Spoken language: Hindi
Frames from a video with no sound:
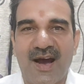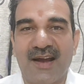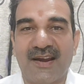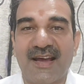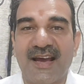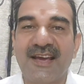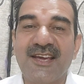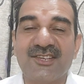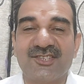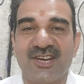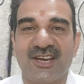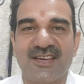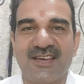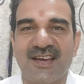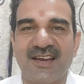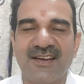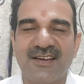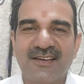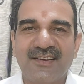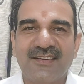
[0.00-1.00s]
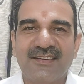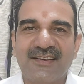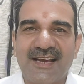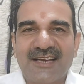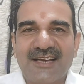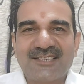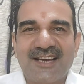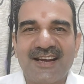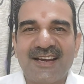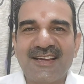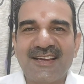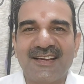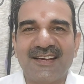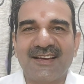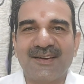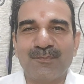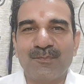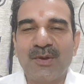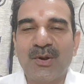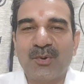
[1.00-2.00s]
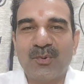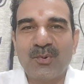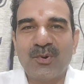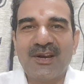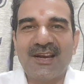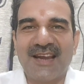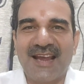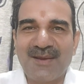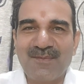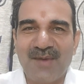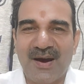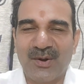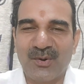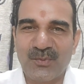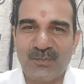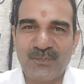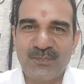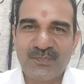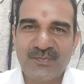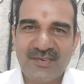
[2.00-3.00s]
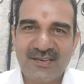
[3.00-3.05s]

आना ही चाहिए ऐसा नहीं कि बिल्कुल ही नहीं मालूम